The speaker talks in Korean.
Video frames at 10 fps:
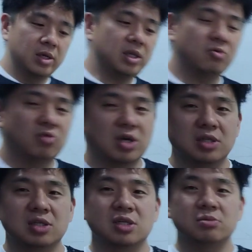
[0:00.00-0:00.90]
일단 우리가
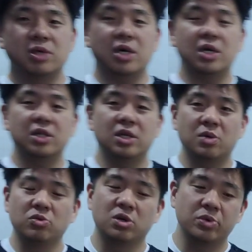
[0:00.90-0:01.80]
지금 생각해야 될
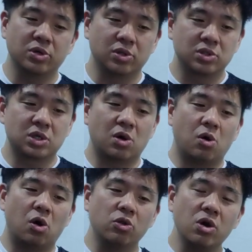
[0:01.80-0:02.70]
게 뭐냐면 자
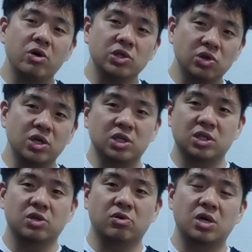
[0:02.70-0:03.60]
언어학과
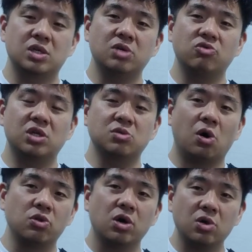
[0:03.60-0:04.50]
철학이잖아요. 그러니까 그냥 우리가 지금
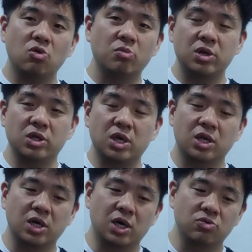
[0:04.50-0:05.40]
언어학을 공부하는 게
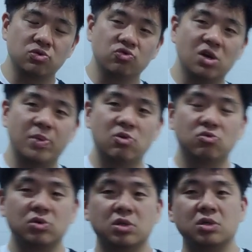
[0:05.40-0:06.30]
아니라 우리가
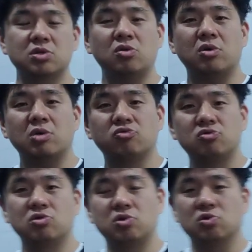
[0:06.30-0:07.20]
배우고 있는 철학과
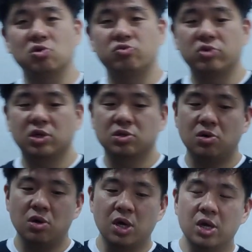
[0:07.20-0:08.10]

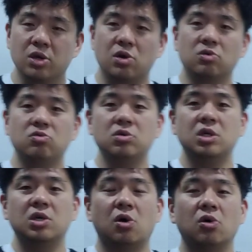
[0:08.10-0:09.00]
굴뚝청소부에서 결국은
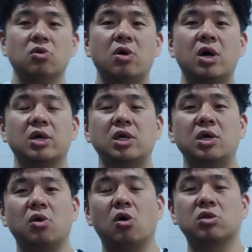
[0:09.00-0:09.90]
이
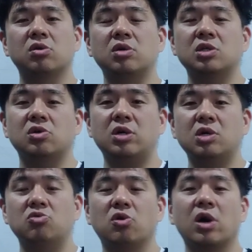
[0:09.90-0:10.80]
언어학이 어떻게
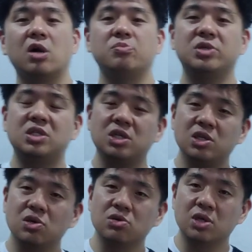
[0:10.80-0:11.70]
철학에 또 영향을
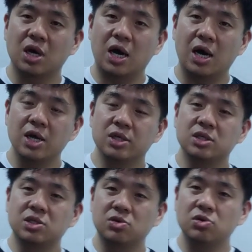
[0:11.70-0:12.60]
미치게 되었는가
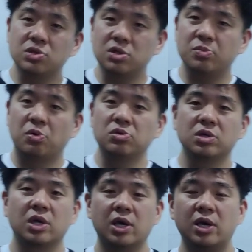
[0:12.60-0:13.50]
그것을
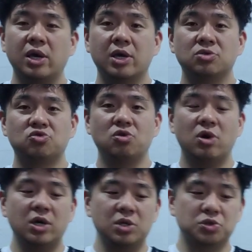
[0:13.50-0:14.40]
보는 게
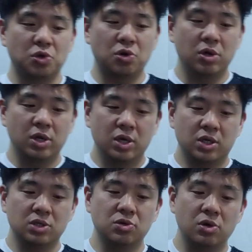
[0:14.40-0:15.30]
중요하겠죠.
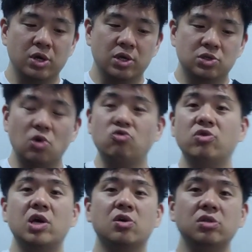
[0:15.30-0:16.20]
그래서
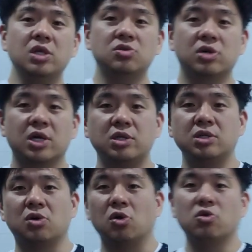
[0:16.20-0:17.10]
서구의 현대
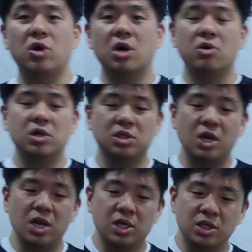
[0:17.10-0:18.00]
철학은 언어학과
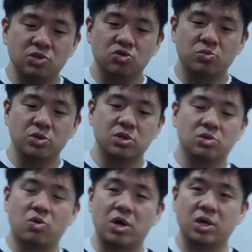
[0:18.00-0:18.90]
뗄래야 뗄 수
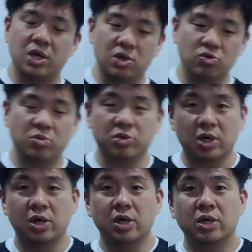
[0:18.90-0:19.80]
없는 관계이기도
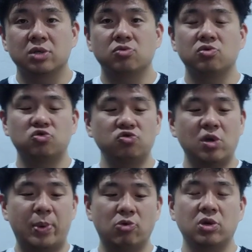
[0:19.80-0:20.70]
합니다. 그래서 우리
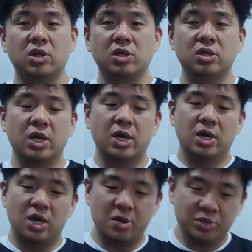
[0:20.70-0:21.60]
추후에 배우게 되는
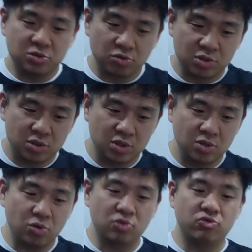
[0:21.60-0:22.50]

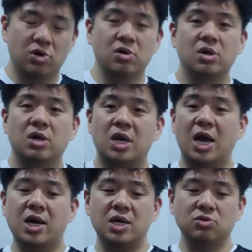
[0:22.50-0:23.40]
레비스트로스도 있고요.
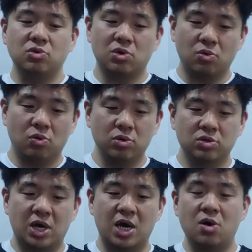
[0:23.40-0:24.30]
락강도 있고
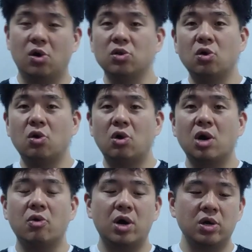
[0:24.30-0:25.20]
다
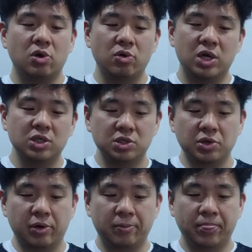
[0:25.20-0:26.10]
언어학과 연관이
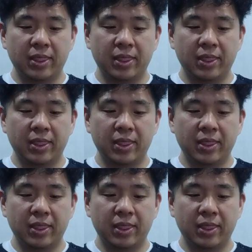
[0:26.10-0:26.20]
있어요.